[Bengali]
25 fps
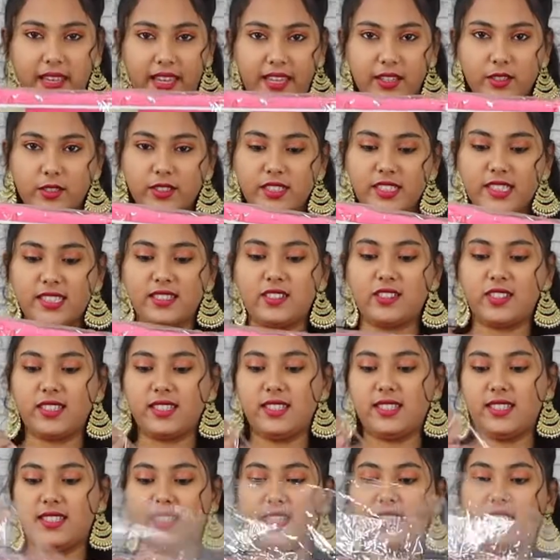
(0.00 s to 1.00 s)
এই হচ্ছে
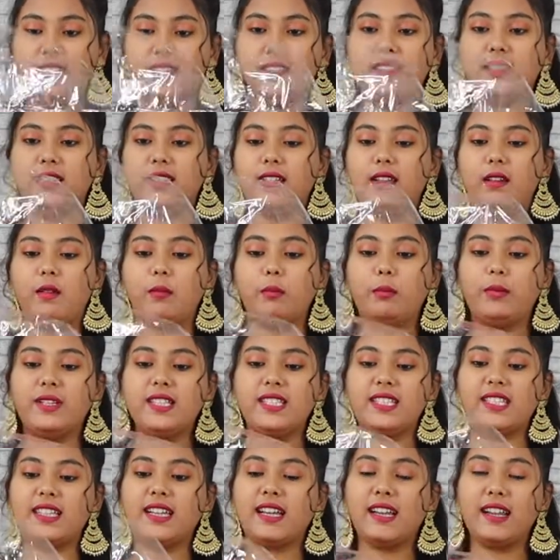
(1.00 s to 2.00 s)
ড্রেসটি
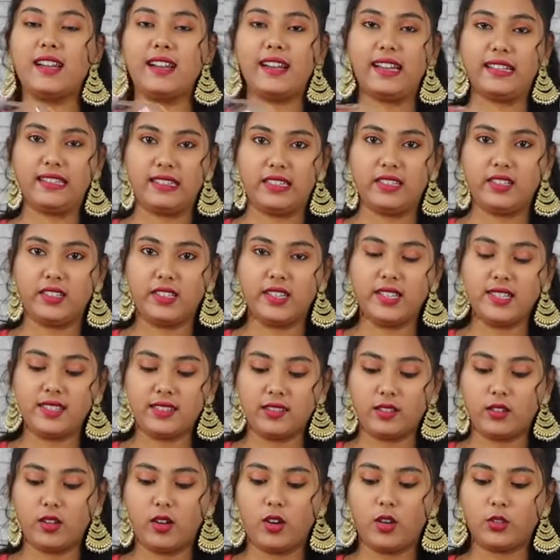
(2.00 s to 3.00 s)
মিষ্টি কালার একটা ড্রেস
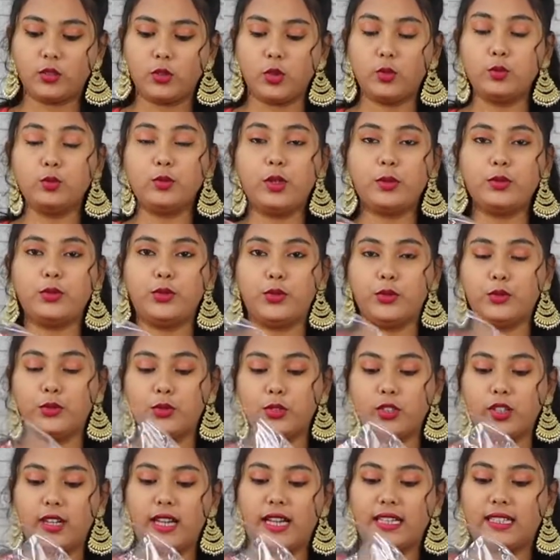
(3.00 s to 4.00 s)
অসম্ভব
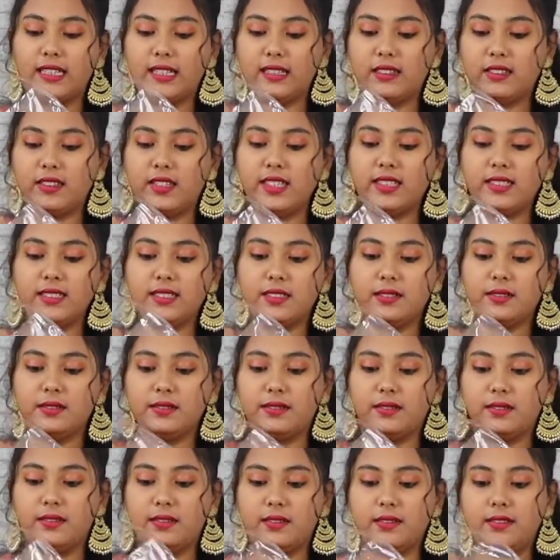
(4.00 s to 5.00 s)
সুন্দর একটা ড্রেস
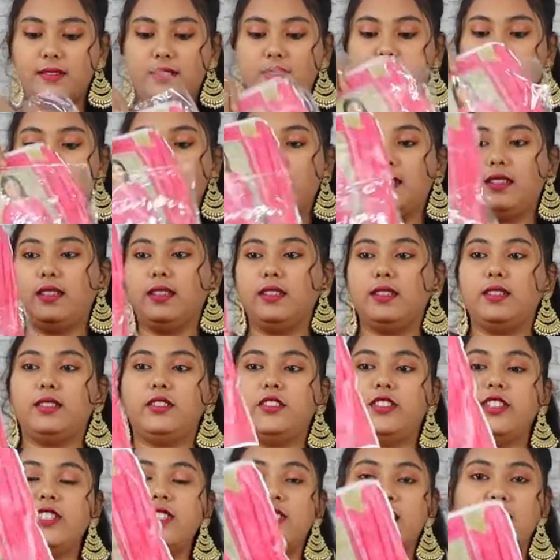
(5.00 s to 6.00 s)

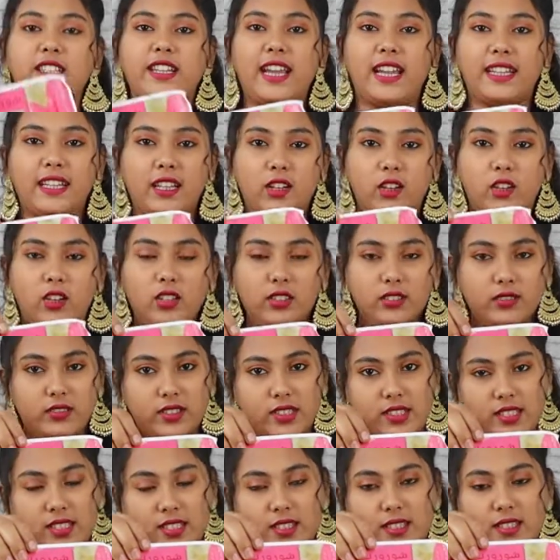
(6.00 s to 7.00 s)
ড্রেসটির ক্যাটালগ
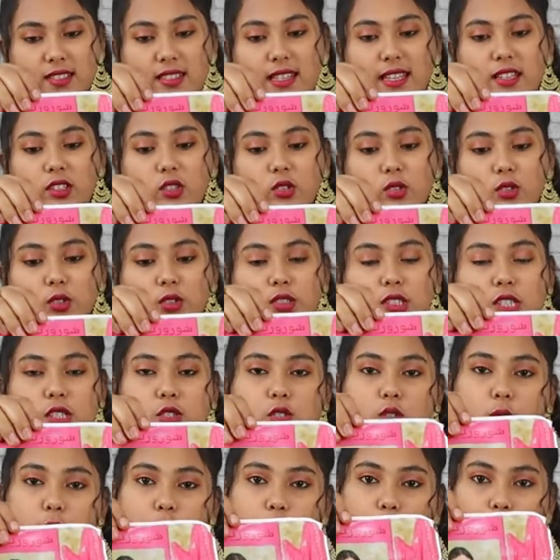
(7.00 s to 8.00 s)
ড্রেসটির ডিজাইন নং হচ্ছে
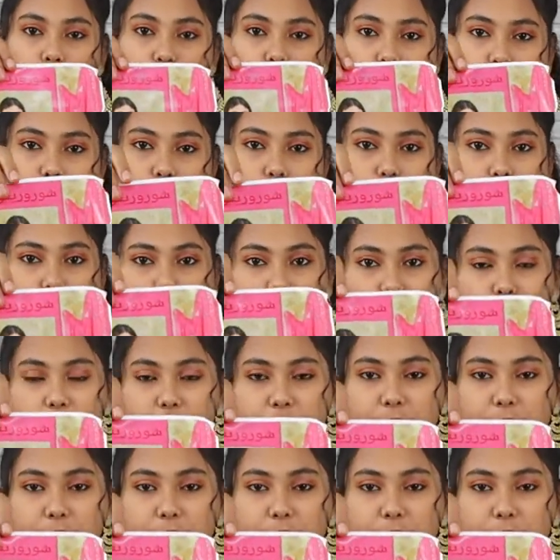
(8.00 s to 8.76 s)
চব্বিশশো সত্তর